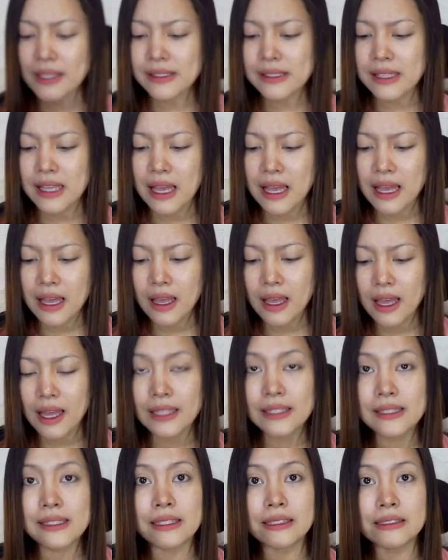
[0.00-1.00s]
isa
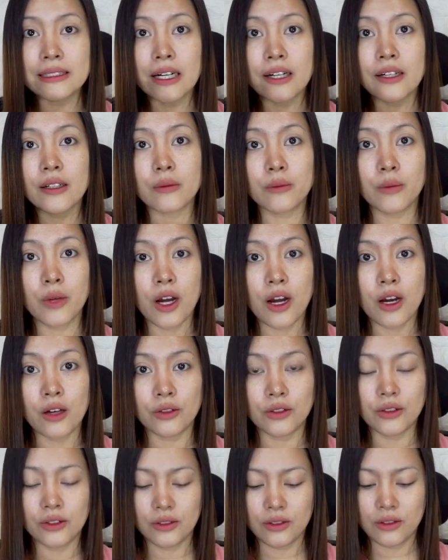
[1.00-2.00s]
ay si dark
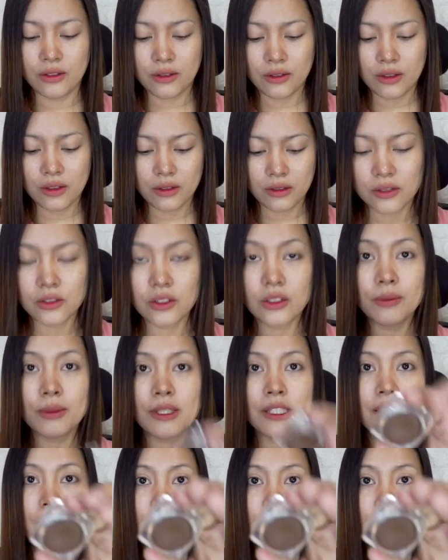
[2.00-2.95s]
brown. Ito naman si